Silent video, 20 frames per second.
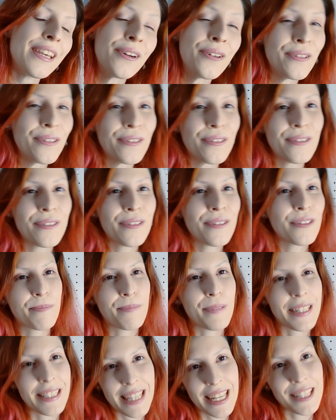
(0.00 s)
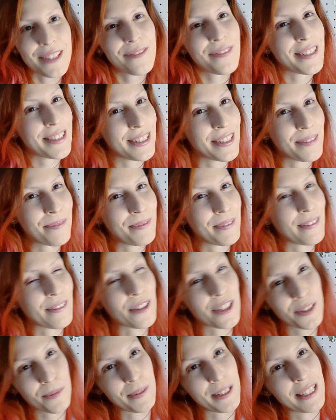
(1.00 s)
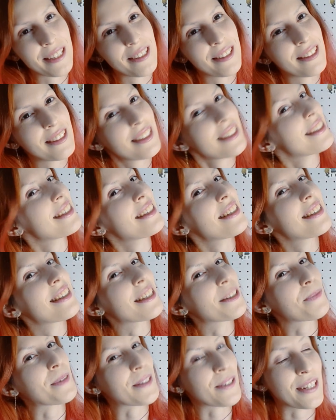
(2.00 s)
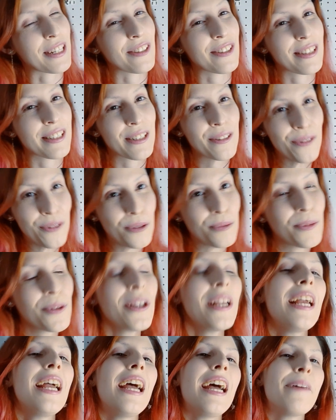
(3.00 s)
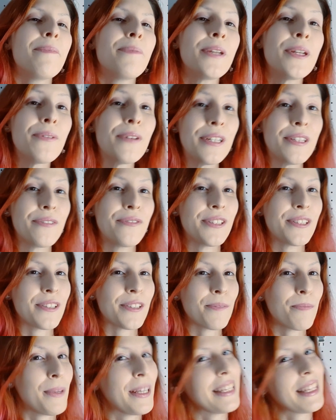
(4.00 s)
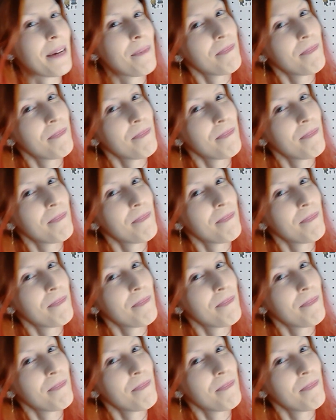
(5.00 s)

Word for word: eu pretendo fazer cosplay de, das personagens que eu dublo. Por enquanto eu fiz cosplay da